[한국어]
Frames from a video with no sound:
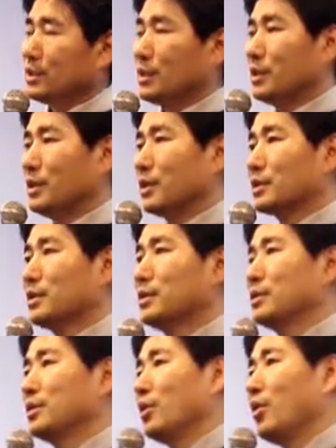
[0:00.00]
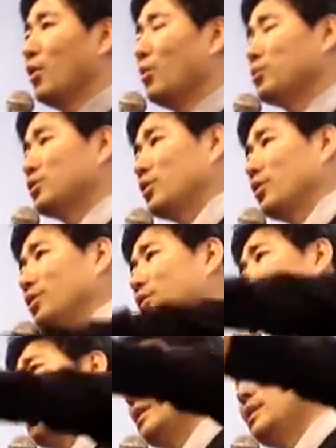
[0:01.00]
어, 그
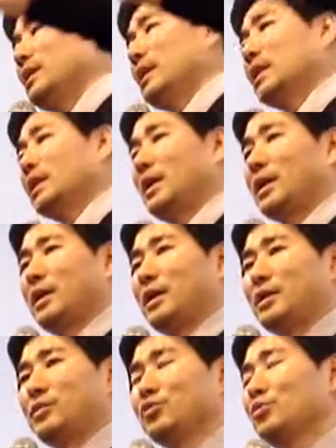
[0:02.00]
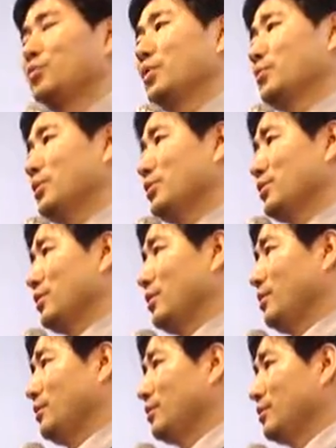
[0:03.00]
엄청난 양의 율법이 있어요.
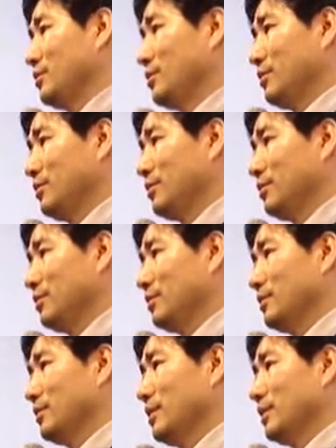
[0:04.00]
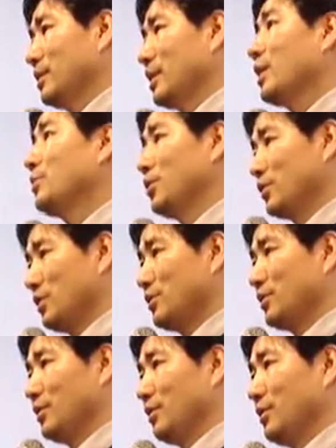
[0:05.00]
그죠? 계명이
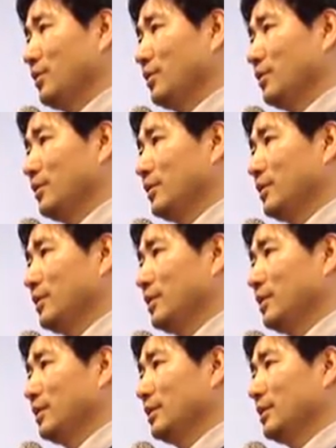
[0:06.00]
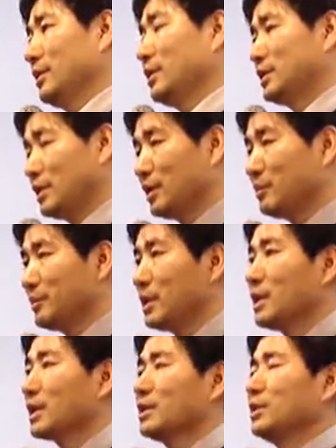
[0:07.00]
있어요. 근데 지금
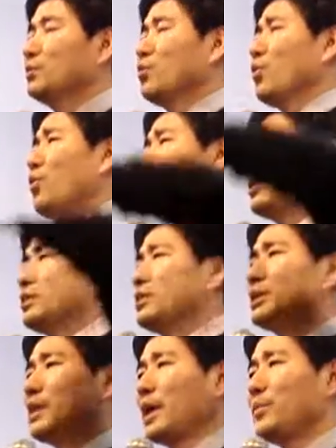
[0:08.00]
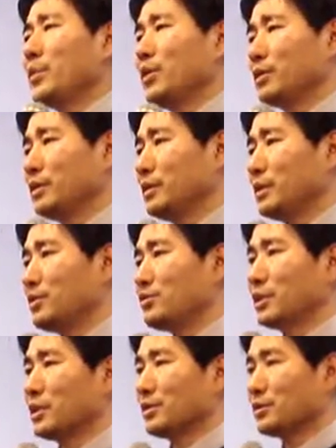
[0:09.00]
그 모든 계명을
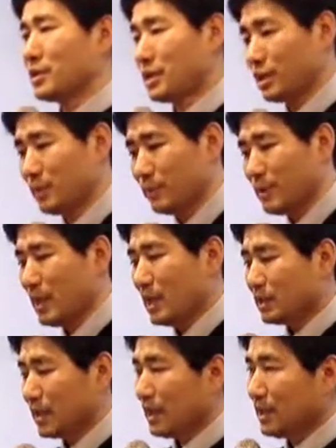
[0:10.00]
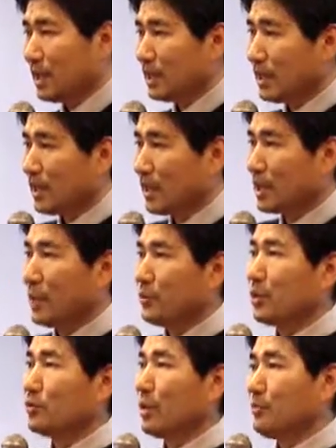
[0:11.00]
예수님께서 지금 단 하나의
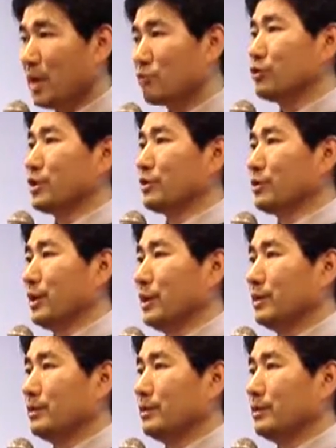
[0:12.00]
계명과 바꾸신 거예요.